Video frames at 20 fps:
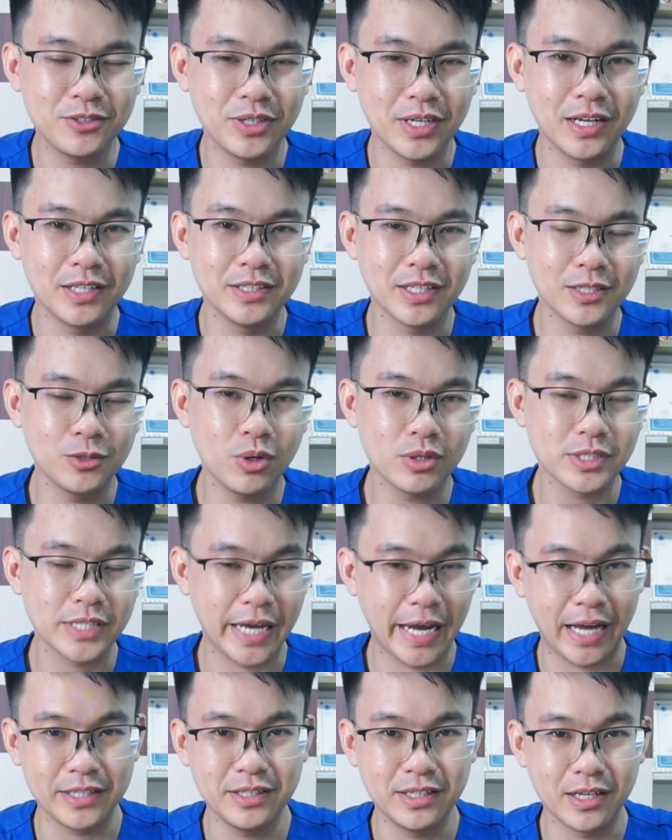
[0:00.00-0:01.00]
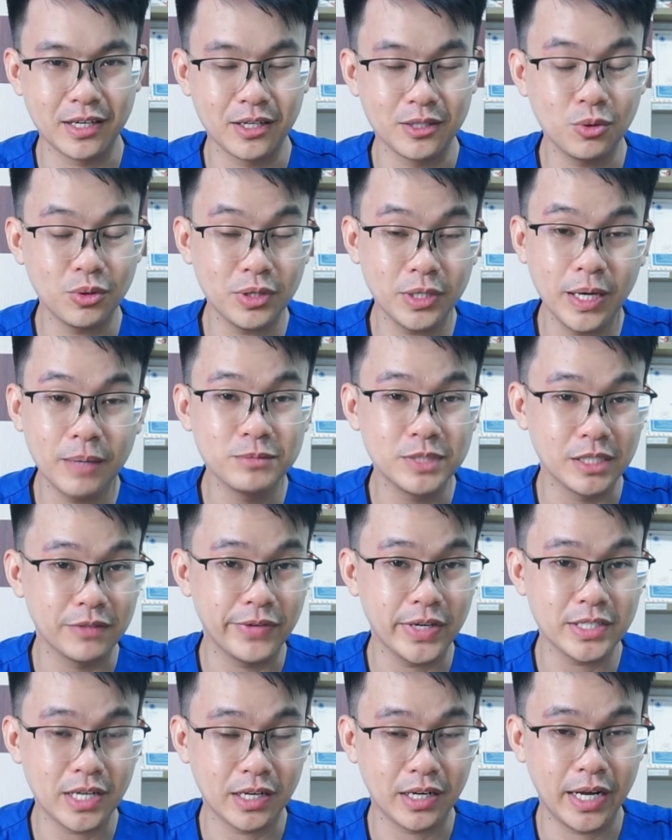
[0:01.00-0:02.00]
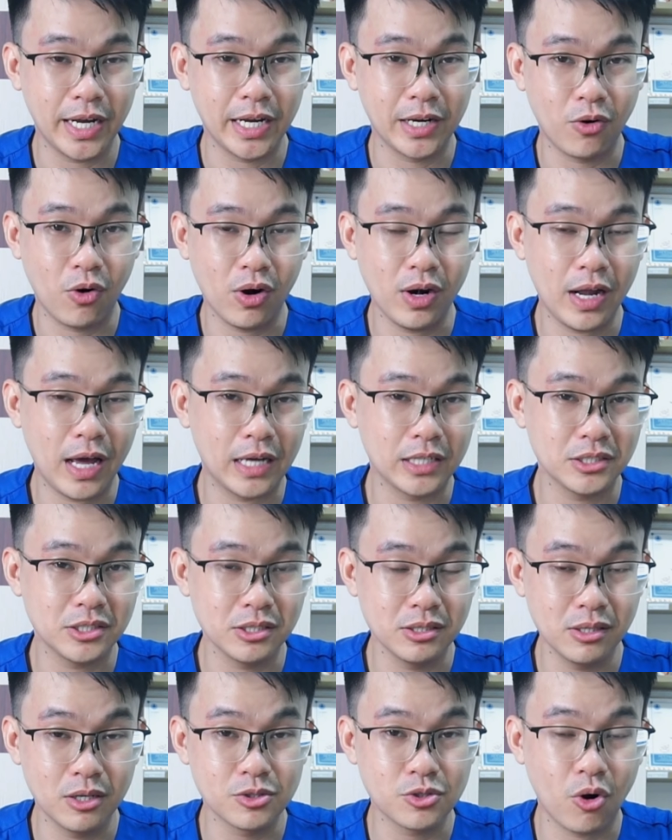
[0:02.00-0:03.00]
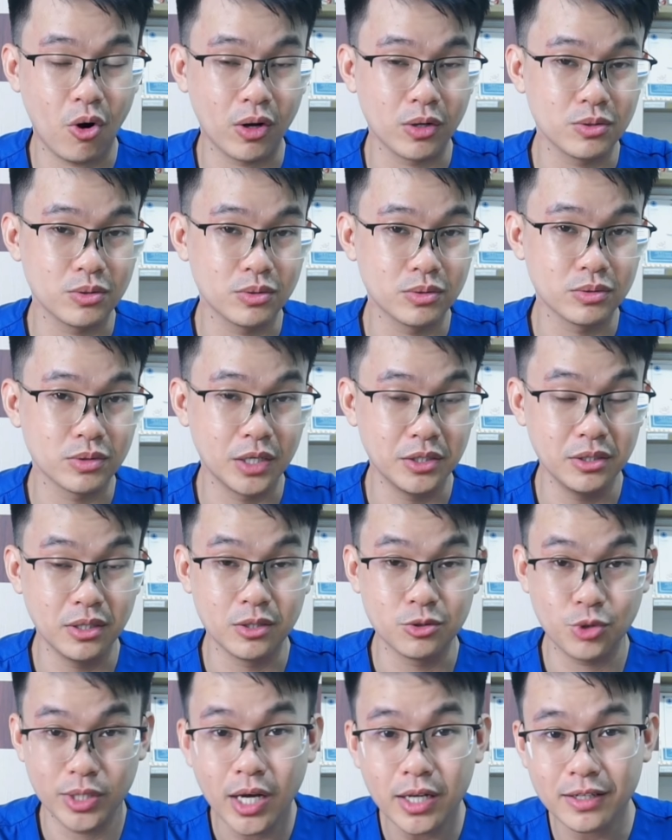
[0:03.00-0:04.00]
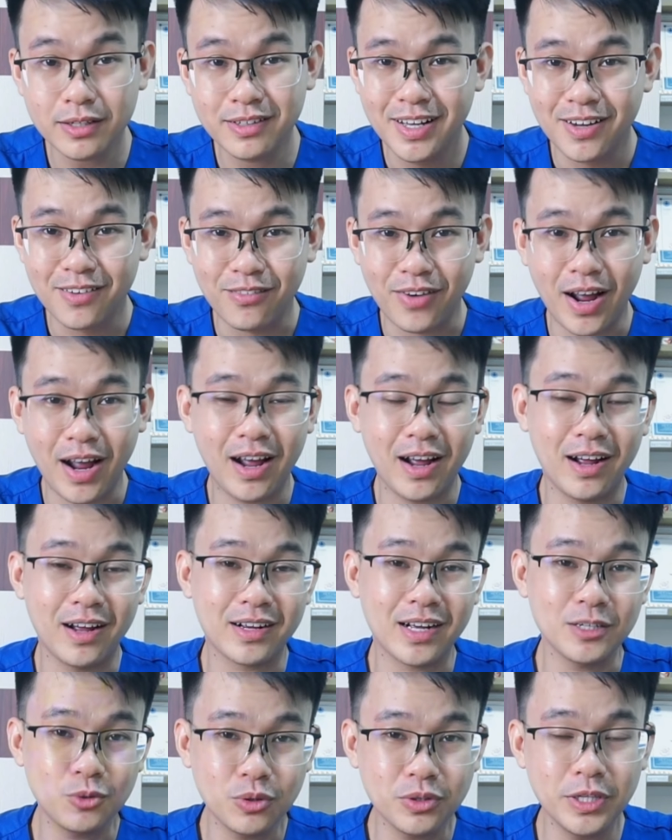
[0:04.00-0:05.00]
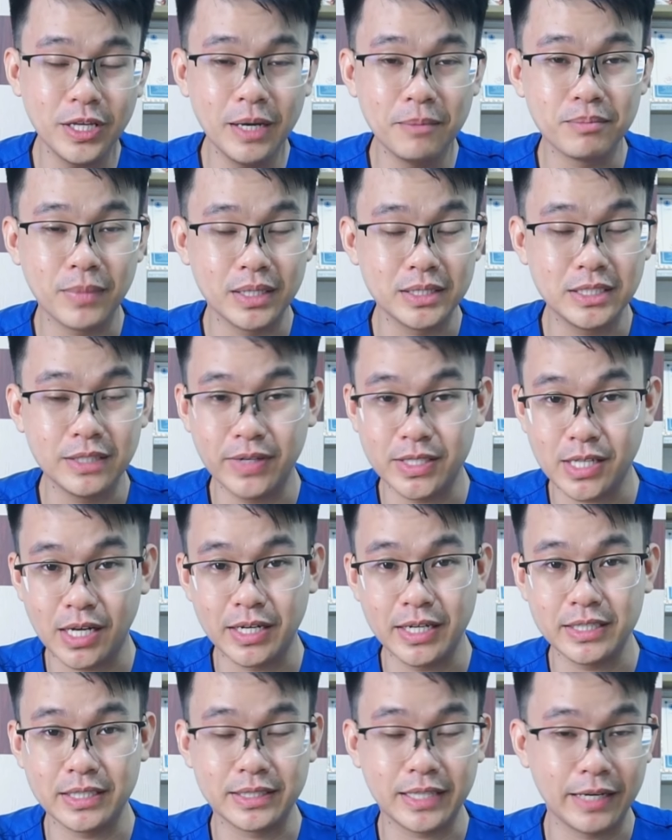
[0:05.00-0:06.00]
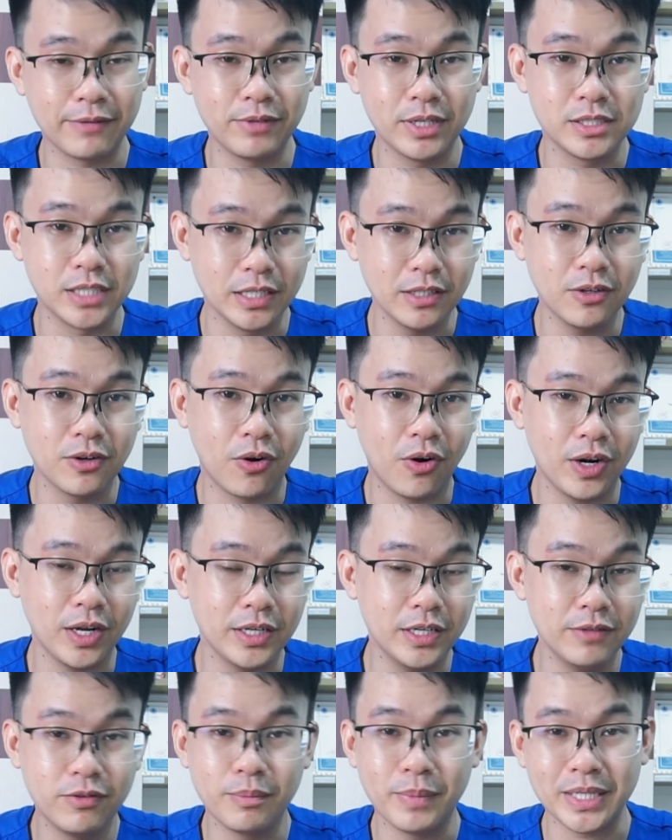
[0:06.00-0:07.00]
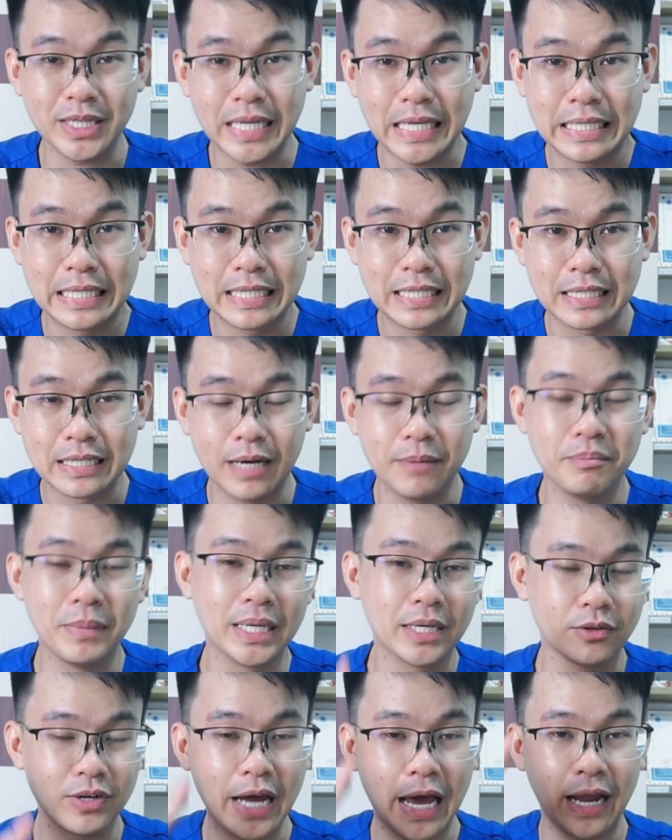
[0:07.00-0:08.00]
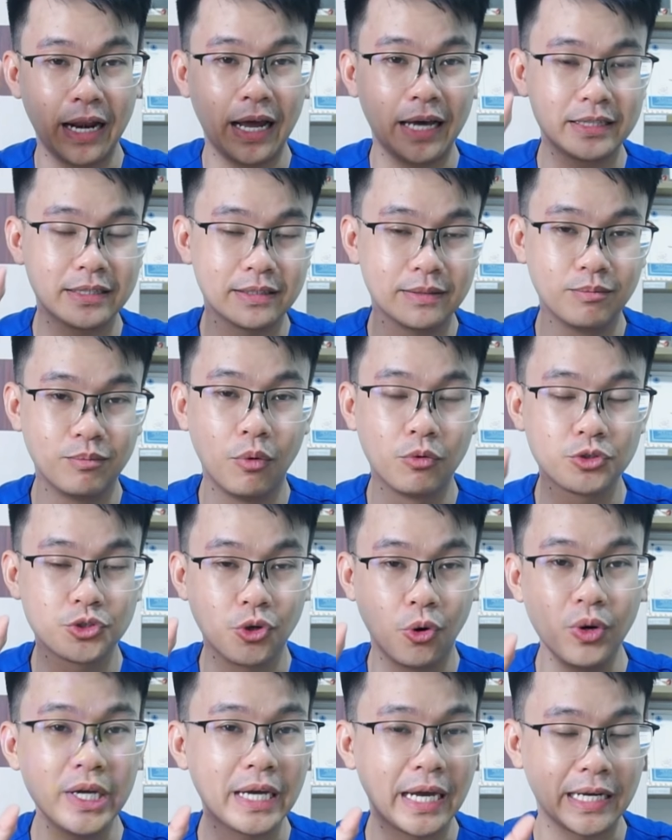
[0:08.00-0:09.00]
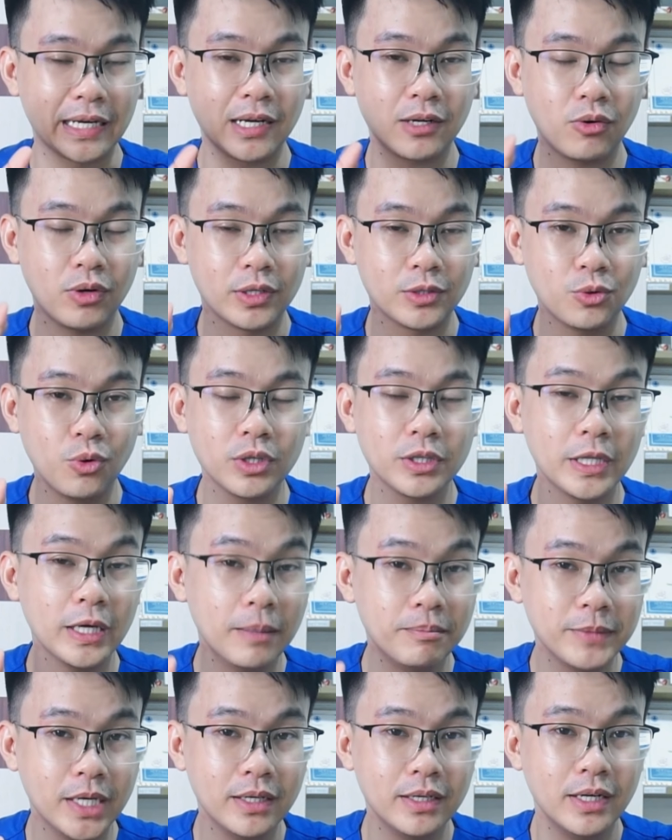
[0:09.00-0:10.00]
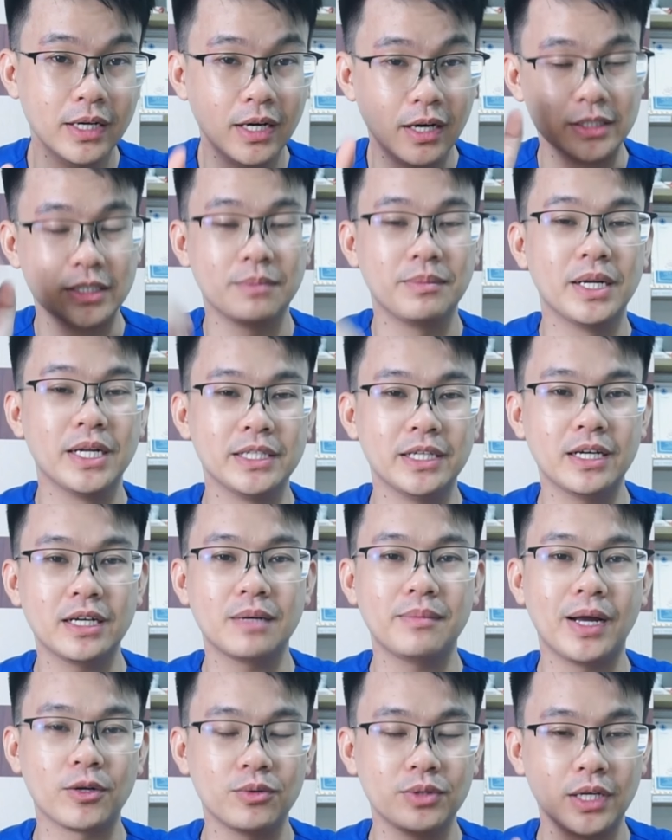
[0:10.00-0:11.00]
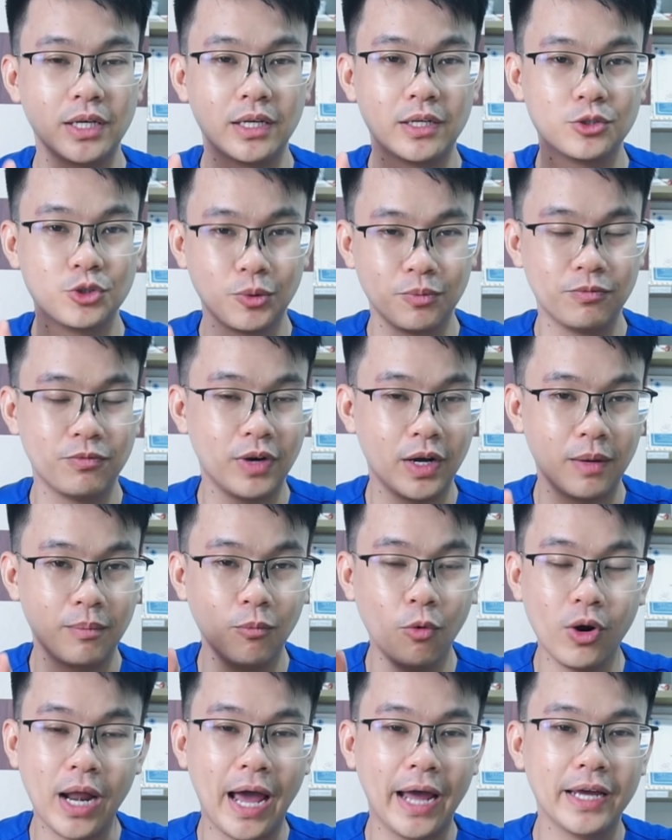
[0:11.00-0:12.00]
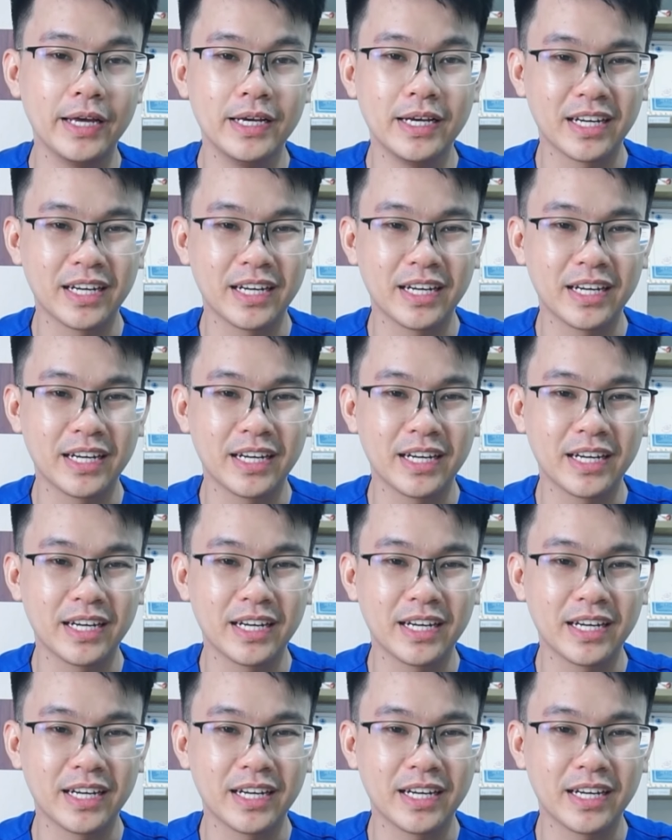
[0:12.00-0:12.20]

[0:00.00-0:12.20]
cho nên là những cái thuốc rẻ như là cái thuốc tiêm trị ve giận này nó là sự lựa chọn gần như là duy nhất. Và các thuốc tiêm mà trị ve giận ấy, thì thành phần chính của nó là ivermectin. Đấy, mình có để lại một số hình ảnh các loại thuốc tiêm nhá ở trên màn hình nhá, các bạn có thể chụp và mua lại.